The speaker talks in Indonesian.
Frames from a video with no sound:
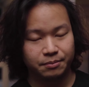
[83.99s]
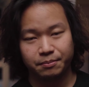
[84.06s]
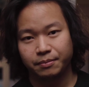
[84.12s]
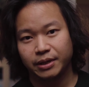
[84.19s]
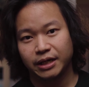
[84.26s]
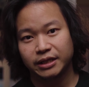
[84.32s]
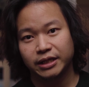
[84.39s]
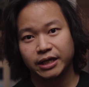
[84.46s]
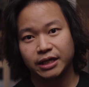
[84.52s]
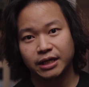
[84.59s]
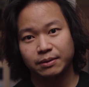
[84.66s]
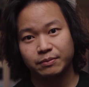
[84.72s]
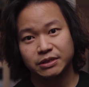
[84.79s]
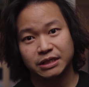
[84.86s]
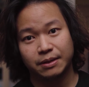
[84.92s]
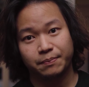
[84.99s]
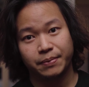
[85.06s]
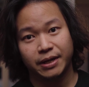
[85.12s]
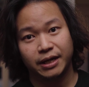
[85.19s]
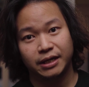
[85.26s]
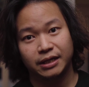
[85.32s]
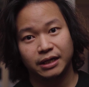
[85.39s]
Beratnya ini
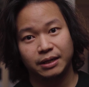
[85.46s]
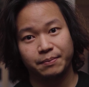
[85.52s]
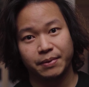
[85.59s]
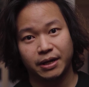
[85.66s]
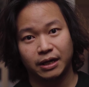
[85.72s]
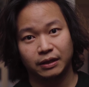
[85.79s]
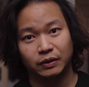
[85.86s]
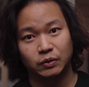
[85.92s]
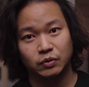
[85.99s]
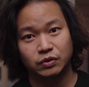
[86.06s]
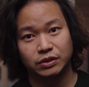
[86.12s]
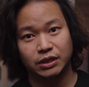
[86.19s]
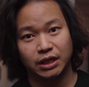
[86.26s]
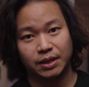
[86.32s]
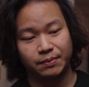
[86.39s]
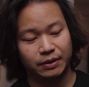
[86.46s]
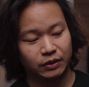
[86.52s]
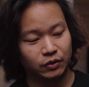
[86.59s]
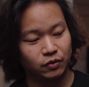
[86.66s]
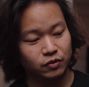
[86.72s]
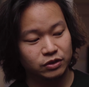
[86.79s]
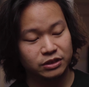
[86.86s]
mencapai 500 gram
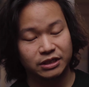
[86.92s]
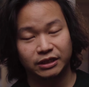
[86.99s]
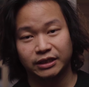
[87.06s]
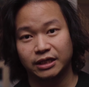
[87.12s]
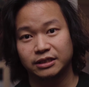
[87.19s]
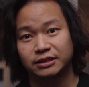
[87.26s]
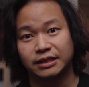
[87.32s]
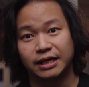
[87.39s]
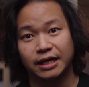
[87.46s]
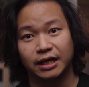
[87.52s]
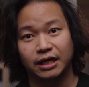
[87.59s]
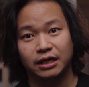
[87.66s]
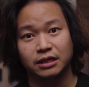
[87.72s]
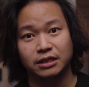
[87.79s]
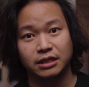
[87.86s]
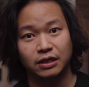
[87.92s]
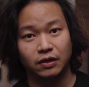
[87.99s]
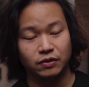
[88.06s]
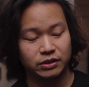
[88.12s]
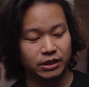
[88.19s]
atau sekitar setengah kilo.